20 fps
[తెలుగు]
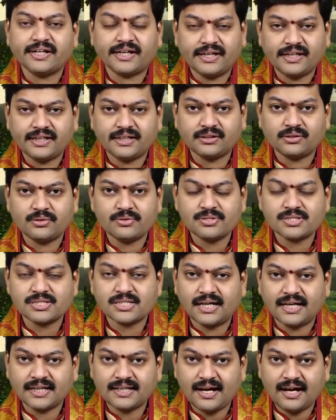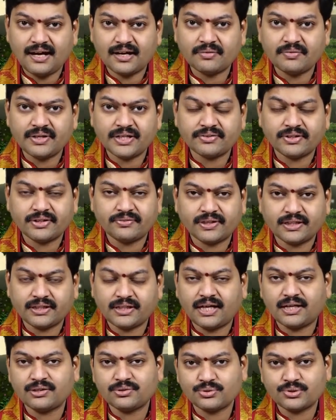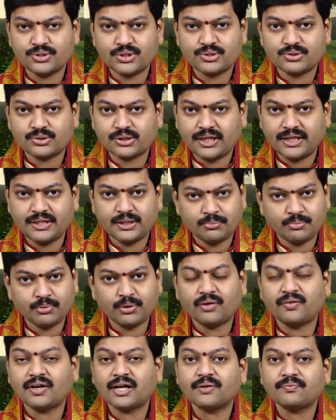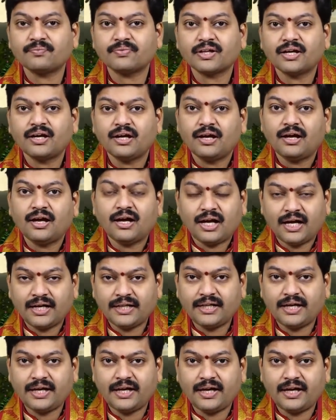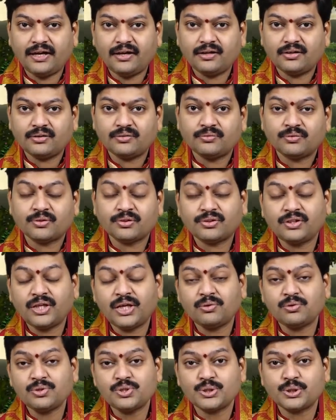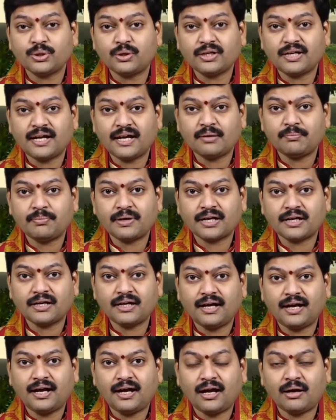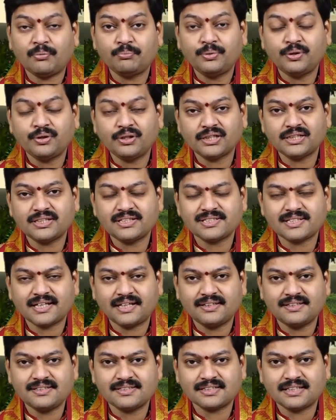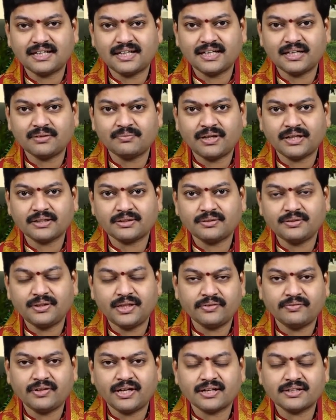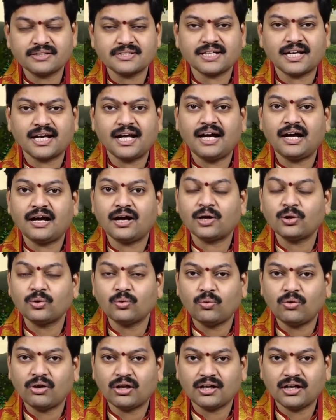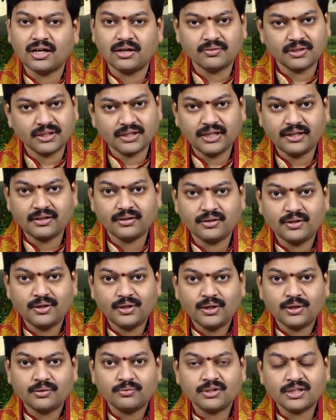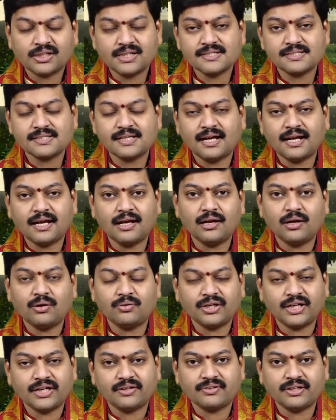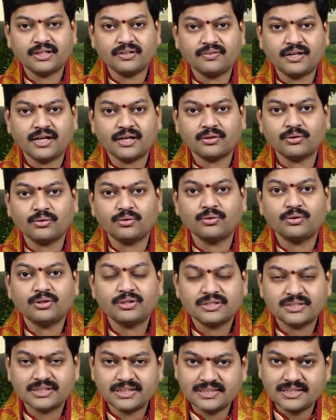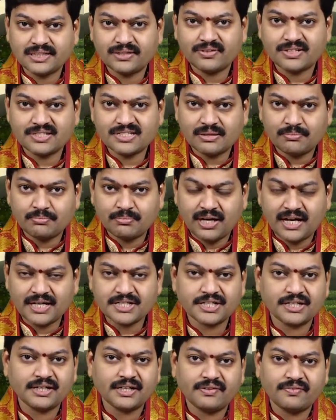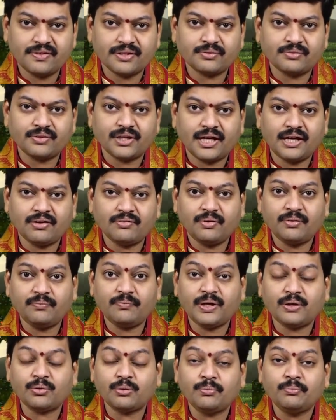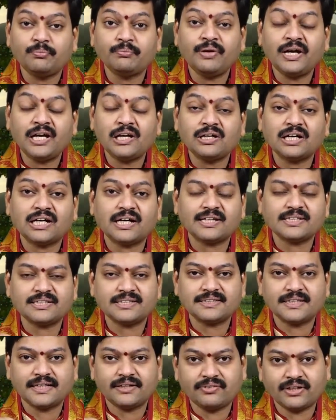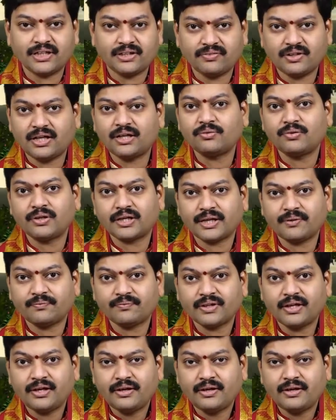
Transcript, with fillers: గ్రహగతులు సాధారణమైనటువంటి ఫలితాలను సూచిస్తున్నాయని చెప్పుకోవాలి అయితే వృత్తి ఉద్యోగాల పరంగా అభ్యున్నతిని సాధించడానికి మాత్రం ఈ వారం చాలా అనుకూలంగా ఉన్నది ఉన్నత స్థానాల్లో ఉండేటువంటి వారితో చేసేటువంటి సంభాషణలు ఏవైతే ఉంటాయో అవి మీకు మేలు కలగజేసేటువంటివిగా ఉంటాయి